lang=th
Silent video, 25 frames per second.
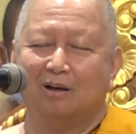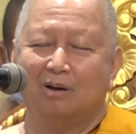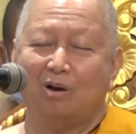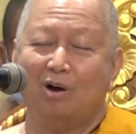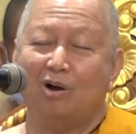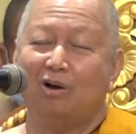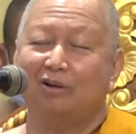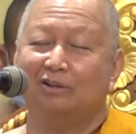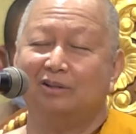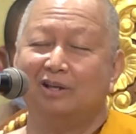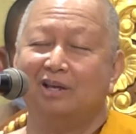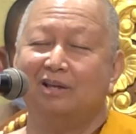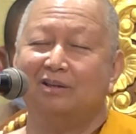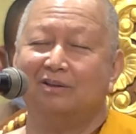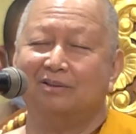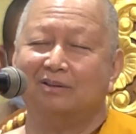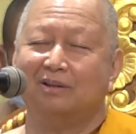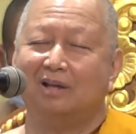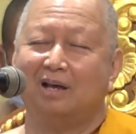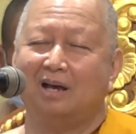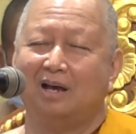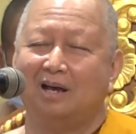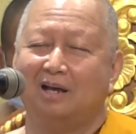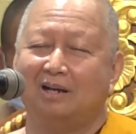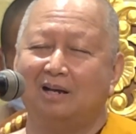ข้อที่
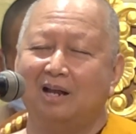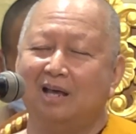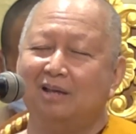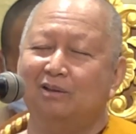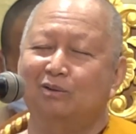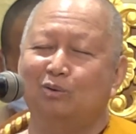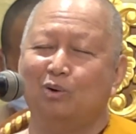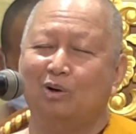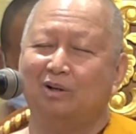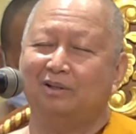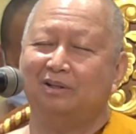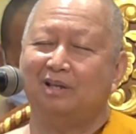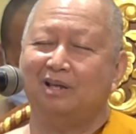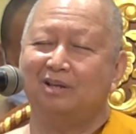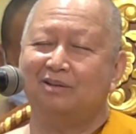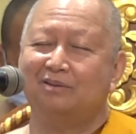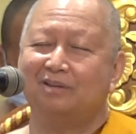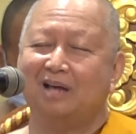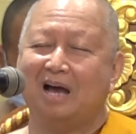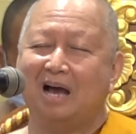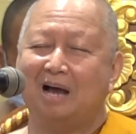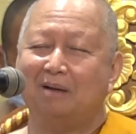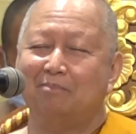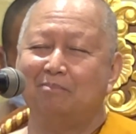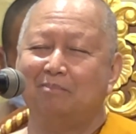ในส่วนที่
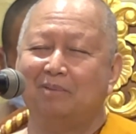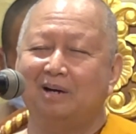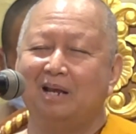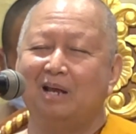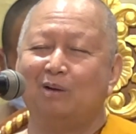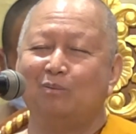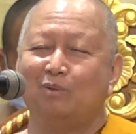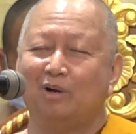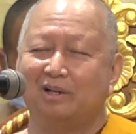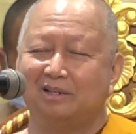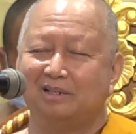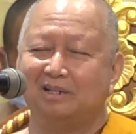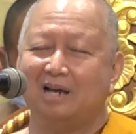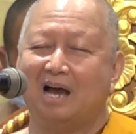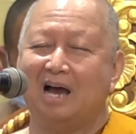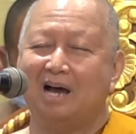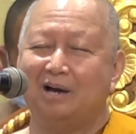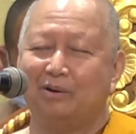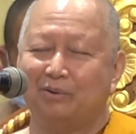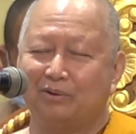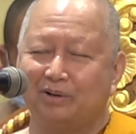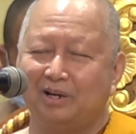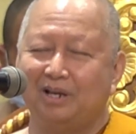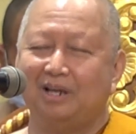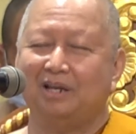3เรียกว่าจา
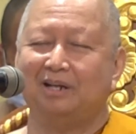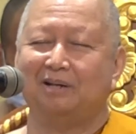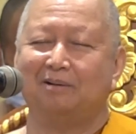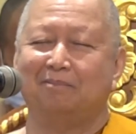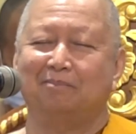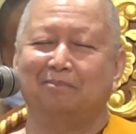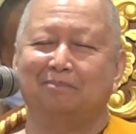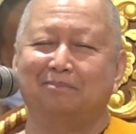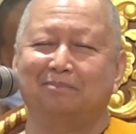รีต